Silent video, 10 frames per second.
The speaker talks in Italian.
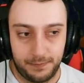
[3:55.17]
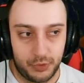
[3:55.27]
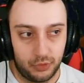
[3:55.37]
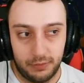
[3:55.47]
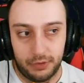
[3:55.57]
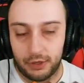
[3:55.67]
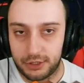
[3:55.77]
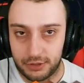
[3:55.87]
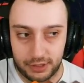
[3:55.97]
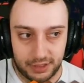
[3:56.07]
più il
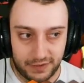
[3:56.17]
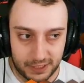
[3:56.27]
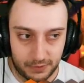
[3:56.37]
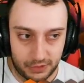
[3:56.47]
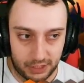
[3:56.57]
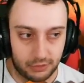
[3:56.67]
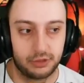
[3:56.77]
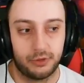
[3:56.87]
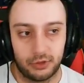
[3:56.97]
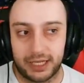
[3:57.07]
Burgeon da far esplodere in questo
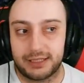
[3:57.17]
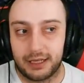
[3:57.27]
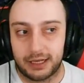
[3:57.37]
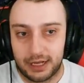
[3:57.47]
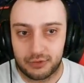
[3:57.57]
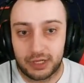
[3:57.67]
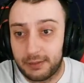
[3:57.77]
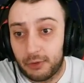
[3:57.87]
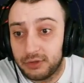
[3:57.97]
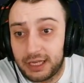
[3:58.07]
modo grazie a Casua che
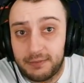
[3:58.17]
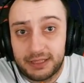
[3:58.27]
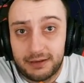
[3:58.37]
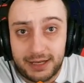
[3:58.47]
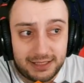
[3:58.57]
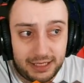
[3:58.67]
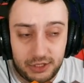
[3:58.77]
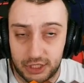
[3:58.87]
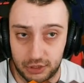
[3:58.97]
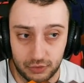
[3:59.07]
monta Elemental Mastery
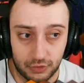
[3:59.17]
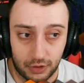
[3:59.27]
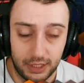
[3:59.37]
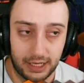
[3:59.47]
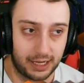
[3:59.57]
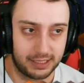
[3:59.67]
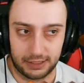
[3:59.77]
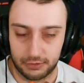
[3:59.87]
già di suo, anche se in